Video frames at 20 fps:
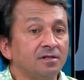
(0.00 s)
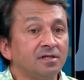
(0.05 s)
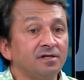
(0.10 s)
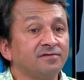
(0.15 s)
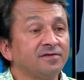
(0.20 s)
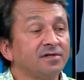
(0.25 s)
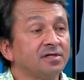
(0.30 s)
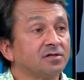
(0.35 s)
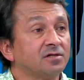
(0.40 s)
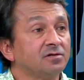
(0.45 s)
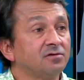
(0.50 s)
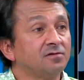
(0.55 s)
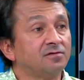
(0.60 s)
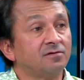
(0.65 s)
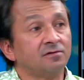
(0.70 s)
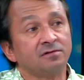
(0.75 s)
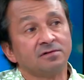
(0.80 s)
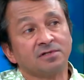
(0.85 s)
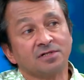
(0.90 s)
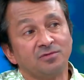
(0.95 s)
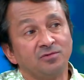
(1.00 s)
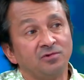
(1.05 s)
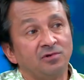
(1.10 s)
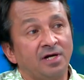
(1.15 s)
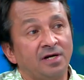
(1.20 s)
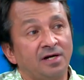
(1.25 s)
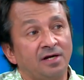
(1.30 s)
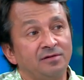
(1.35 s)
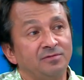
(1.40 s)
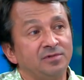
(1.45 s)
déféré devant le
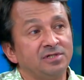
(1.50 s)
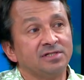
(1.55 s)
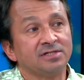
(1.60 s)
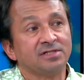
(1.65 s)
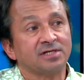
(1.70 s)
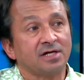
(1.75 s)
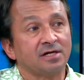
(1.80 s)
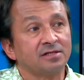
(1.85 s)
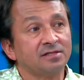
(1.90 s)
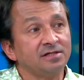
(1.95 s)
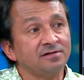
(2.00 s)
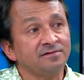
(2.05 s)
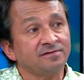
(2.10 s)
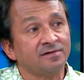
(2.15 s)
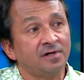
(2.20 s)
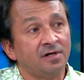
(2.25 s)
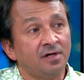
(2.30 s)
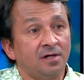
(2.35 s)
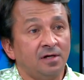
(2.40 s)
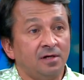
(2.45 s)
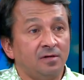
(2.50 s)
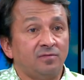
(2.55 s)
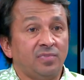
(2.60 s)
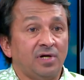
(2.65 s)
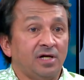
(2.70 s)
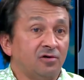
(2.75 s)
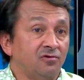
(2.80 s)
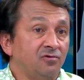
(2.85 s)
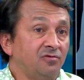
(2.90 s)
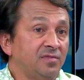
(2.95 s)
tribunal administratif
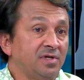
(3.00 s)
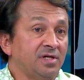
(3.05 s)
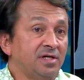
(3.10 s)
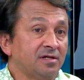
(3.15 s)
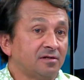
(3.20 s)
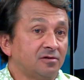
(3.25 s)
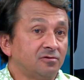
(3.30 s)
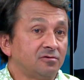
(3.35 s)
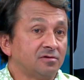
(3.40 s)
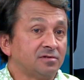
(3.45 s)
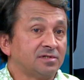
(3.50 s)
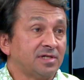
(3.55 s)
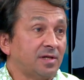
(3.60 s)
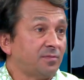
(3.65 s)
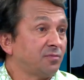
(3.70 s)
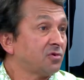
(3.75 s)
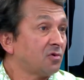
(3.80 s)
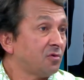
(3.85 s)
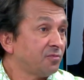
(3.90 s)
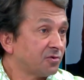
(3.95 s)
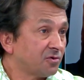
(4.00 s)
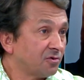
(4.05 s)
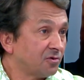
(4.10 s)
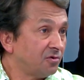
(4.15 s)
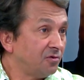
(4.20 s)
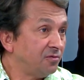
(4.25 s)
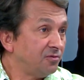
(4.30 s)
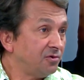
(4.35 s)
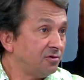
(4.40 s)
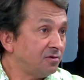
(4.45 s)
par le maire de sa propre
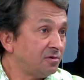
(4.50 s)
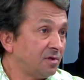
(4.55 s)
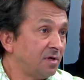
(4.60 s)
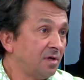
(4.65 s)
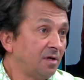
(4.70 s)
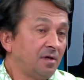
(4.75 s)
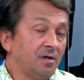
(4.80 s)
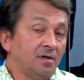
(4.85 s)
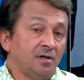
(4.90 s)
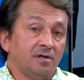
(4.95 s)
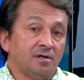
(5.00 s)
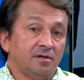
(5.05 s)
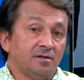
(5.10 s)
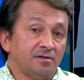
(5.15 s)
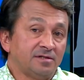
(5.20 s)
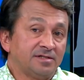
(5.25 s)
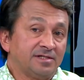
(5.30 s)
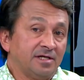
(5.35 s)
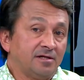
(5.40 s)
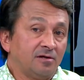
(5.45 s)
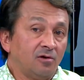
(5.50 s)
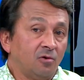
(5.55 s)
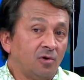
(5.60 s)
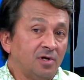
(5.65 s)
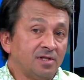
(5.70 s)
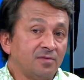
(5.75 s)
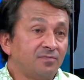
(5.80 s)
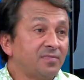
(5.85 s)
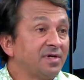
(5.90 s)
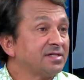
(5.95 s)
commune. Euh, cette
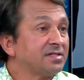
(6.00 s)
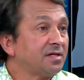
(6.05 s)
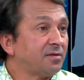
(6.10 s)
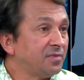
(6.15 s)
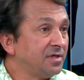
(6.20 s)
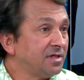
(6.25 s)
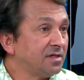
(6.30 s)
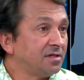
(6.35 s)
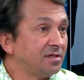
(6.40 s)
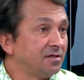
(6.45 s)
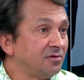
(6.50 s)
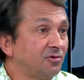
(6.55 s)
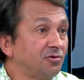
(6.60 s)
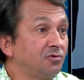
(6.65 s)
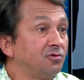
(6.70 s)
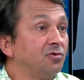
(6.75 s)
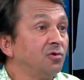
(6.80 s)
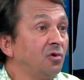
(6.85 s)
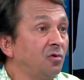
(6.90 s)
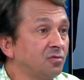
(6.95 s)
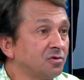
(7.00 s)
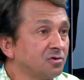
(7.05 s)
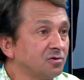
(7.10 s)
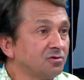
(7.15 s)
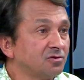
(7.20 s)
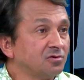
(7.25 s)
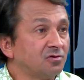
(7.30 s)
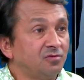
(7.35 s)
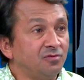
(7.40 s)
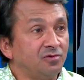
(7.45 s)
loi n'est pas appliquée dans de
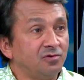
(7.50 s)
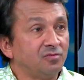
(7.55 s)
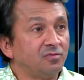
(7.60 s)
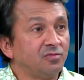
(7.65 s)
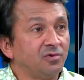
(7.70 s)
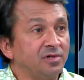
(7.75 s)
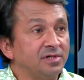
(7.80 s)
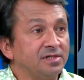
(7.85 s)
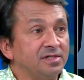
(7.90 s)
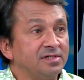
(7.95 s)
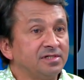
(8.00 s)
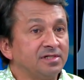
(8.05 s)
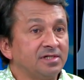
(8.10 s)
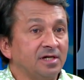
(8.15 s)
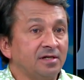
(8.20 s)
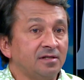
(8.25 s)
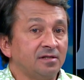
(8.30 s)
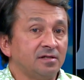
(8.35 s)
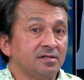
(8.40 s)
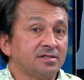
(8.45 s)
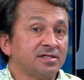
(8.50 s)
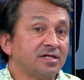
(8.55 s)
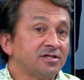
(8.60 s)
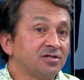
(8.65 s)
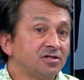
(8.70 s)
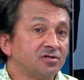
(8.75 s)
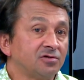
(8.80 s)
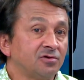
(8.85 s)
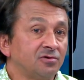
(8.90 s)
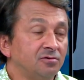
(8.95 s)
nombreuses communes polynésiennes et
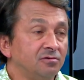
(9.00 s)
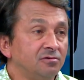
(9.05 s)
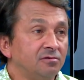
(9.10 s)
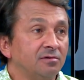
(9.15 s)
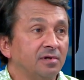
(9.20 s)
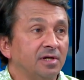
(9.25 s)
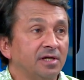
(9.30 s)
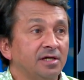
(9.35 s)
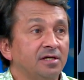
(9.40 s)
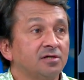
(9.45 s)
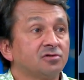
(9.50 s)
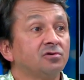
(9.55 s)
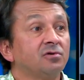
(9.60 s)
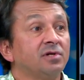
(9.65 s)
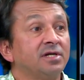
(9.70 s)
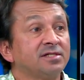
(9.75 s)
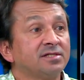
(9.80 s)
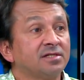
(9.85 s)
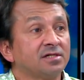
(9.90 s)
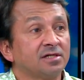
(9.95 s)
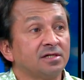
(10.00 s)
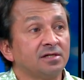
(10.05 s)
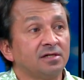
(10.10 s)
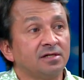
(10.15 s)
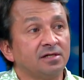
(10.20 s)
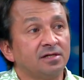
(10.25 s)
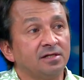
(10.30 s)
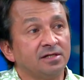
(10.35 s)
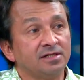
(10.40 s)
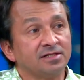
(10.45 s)
s'agissant du nucléaire, je laisserai
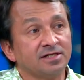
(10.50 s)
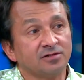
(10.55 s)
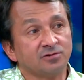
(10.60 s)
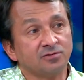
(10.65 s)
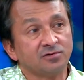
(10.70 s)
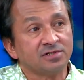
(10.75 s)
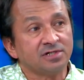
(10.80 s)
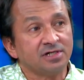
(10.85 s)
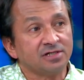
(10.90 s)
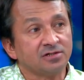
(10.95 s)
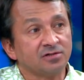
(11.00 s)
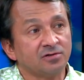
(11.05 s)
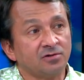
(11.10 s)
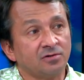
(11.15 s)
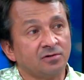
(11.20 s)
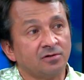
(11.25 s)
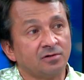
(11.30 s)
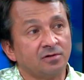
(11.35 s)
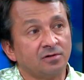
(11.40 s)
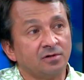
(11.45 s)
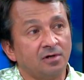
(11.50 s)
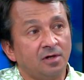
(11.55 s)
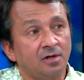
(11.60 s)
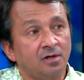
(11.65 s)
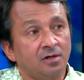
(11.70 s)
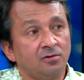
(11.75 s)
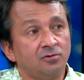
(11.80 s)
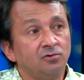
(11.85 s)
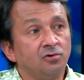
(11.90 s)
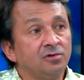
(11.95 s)
les, associations euh,
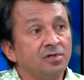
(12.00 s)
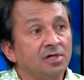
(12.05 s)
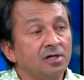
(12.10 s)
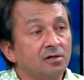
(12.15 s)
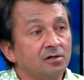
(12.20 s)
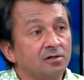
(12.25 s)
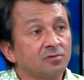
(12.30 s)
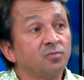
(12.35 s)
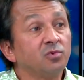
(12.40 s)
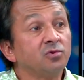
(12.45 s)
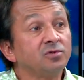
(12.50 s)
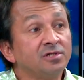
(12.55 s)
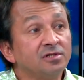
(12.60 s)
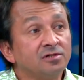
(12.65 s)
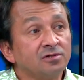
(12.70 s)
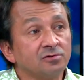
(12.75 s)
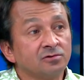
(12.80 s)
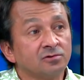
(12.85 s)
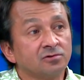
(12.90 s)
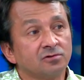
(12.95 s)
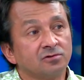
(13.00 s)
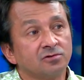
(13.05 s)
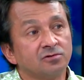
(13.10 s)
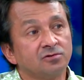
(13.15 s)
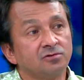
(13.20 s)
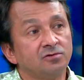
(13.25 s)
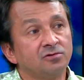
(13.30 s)
donner leur position sur ce